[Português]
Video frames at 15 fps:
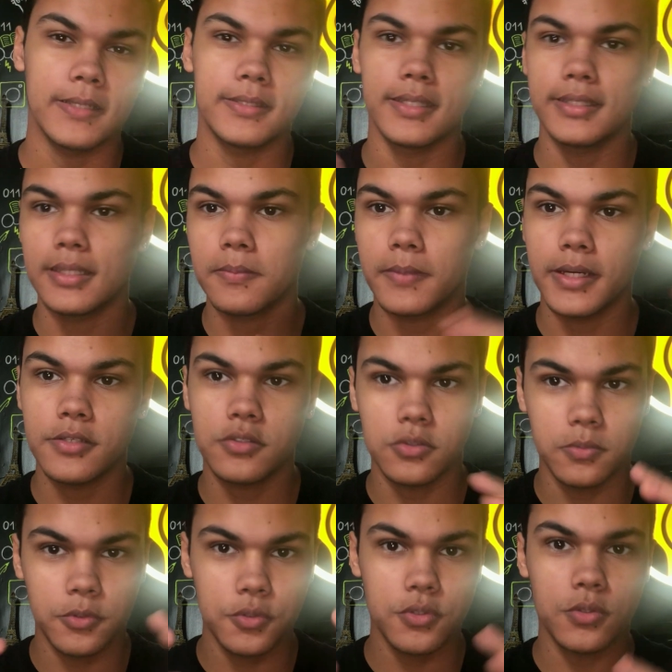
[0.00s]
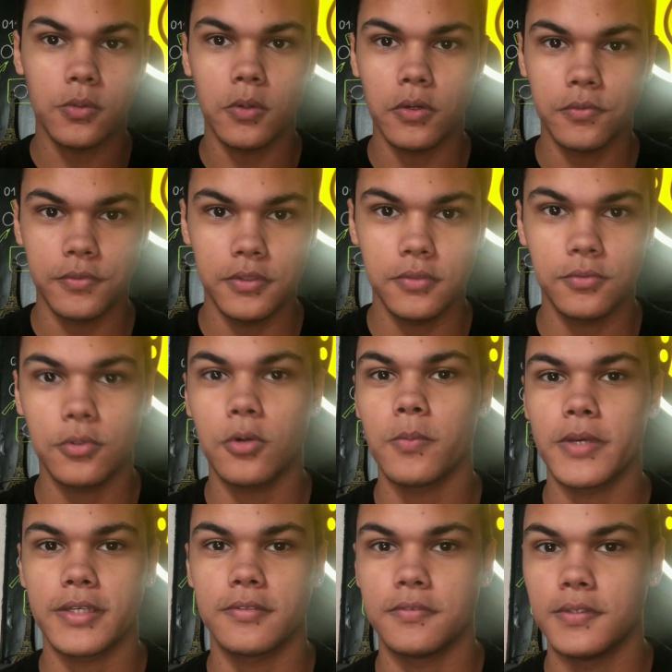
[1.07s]
entender mais sobre o som ao vivo,
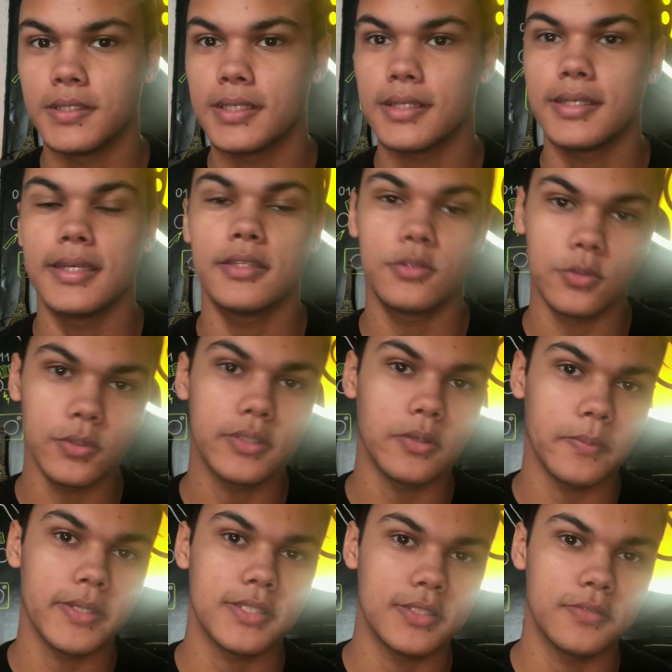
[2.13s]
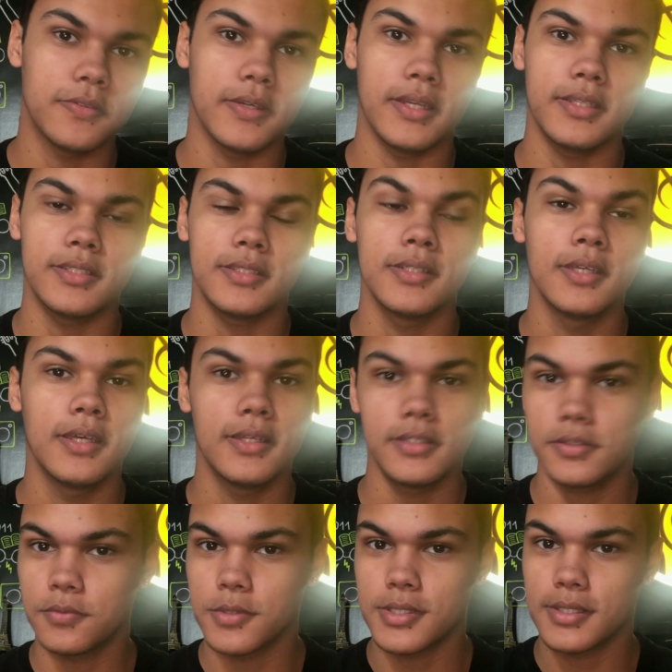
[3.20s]
como é que fica, que é totalmente diferente
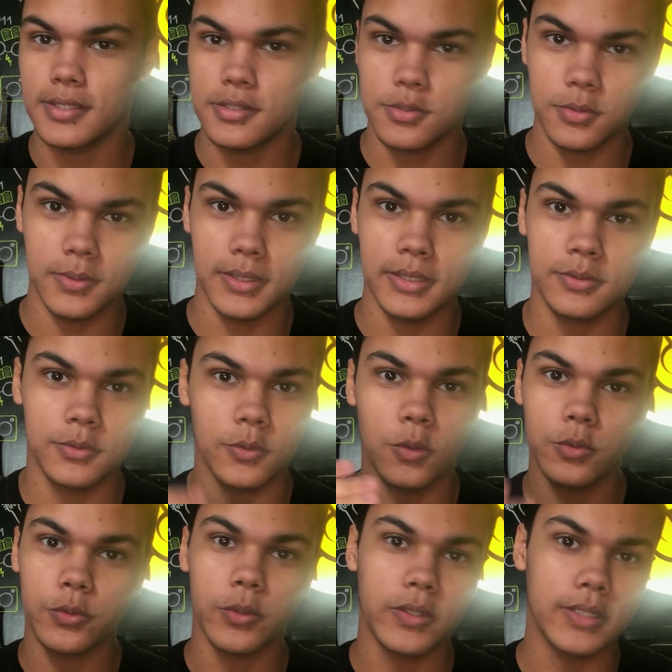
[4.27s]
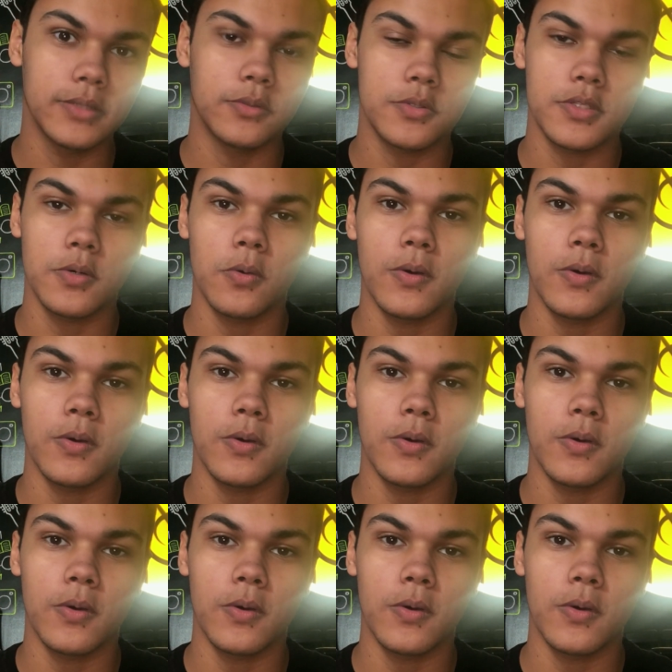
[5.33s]
de você estudando ou tocando no seu